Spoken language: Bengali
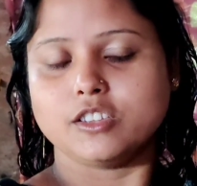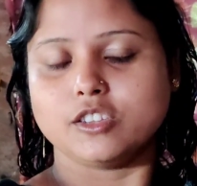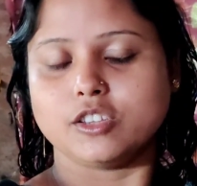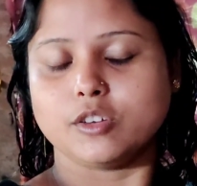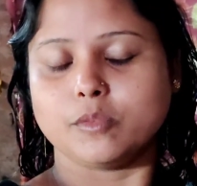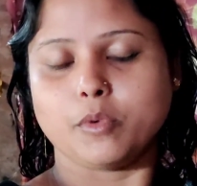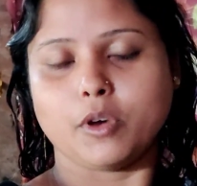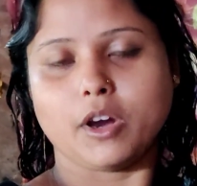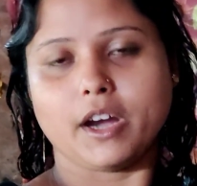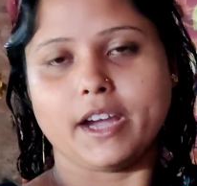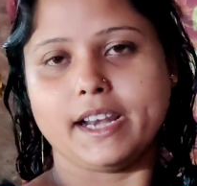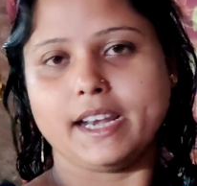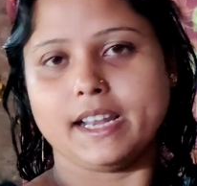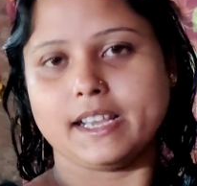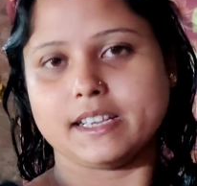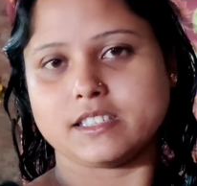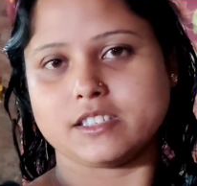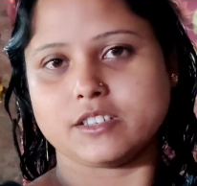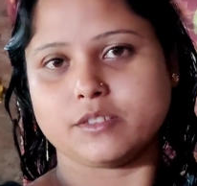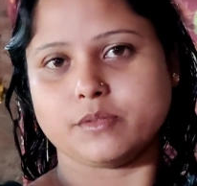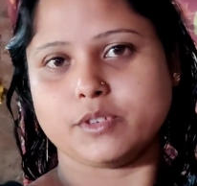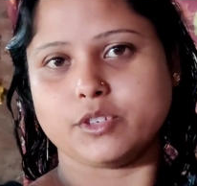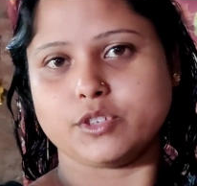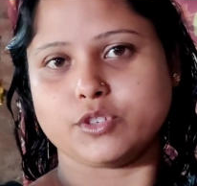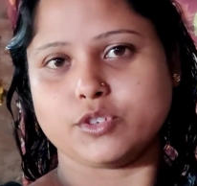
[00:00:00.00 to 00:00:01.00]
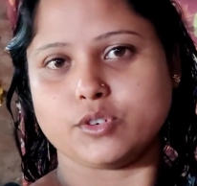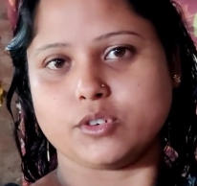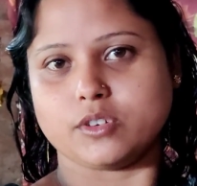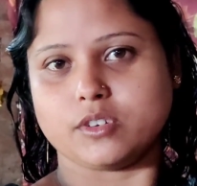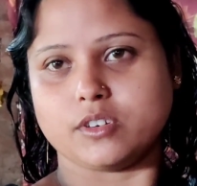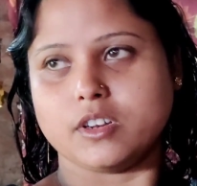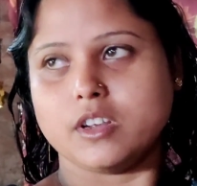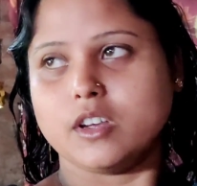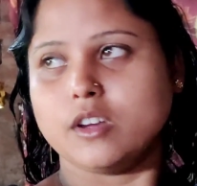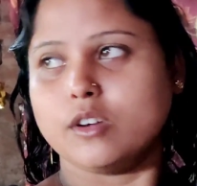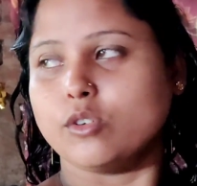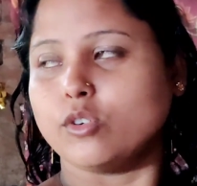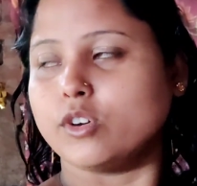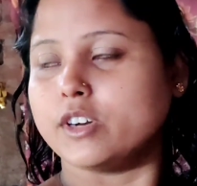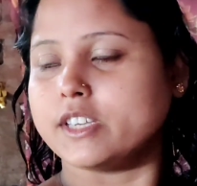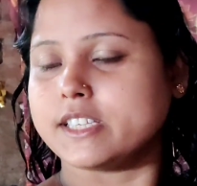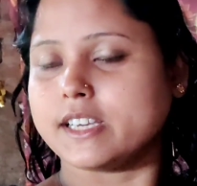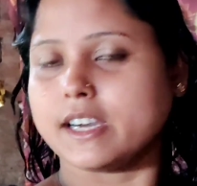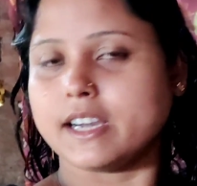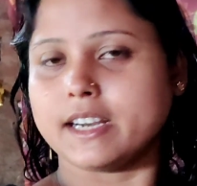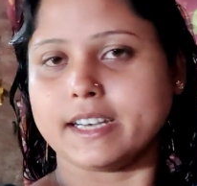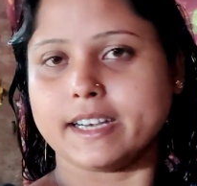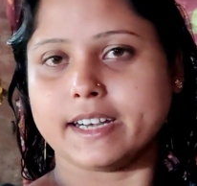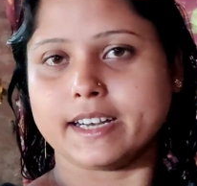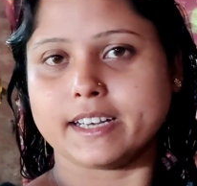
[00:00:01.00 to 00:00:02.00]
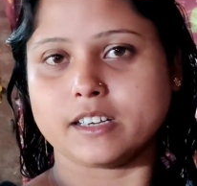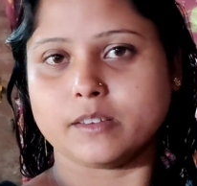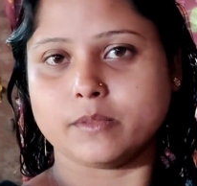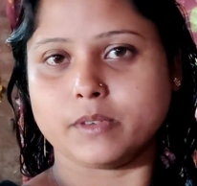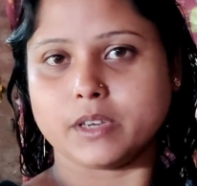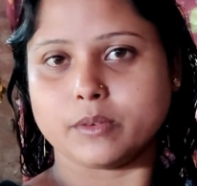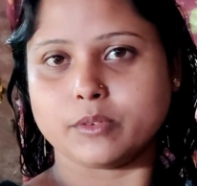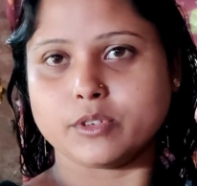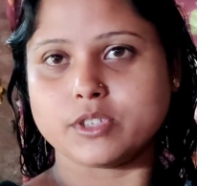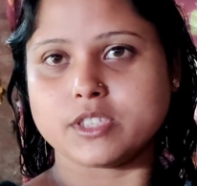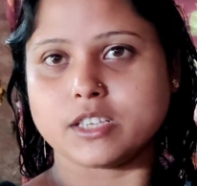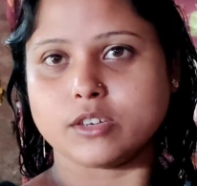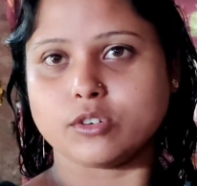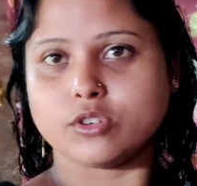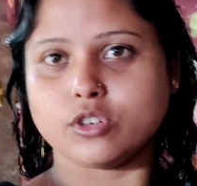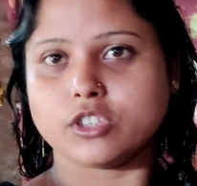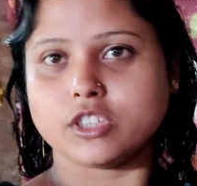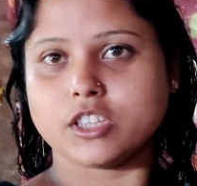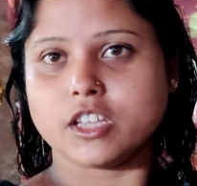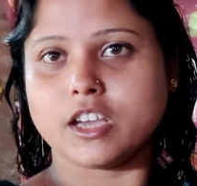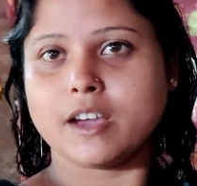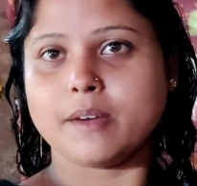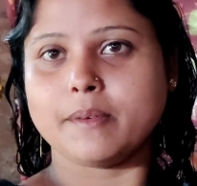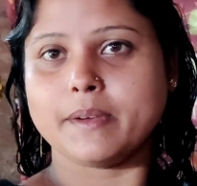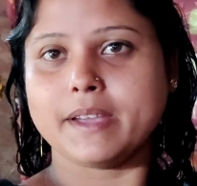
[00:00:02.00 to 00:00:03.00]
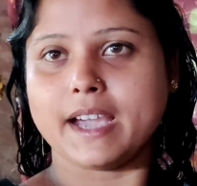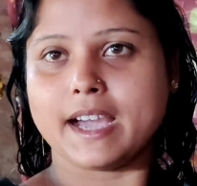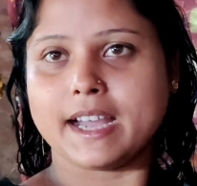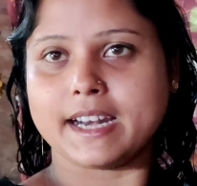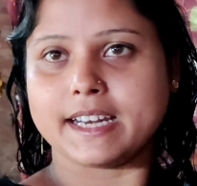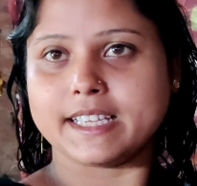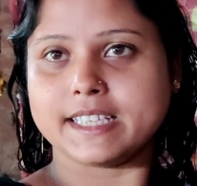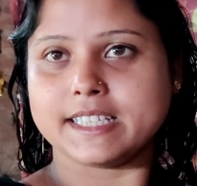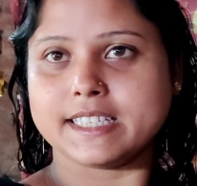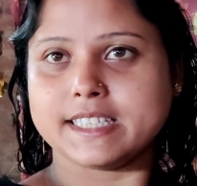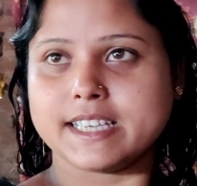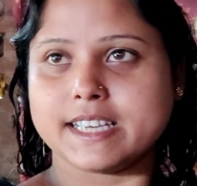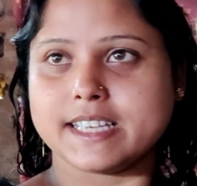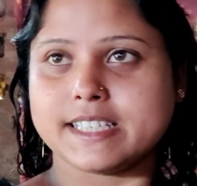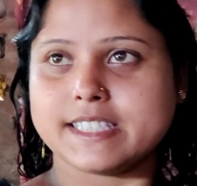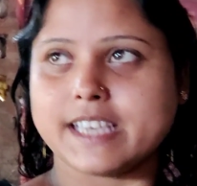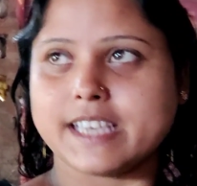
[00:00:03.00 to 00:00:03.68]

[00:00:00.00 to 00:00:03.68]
তো ভয় লাগছে ভীষণ ওই জায়গাটার একটা ব্যবস্থা করতে হবে আর ইচ্ছা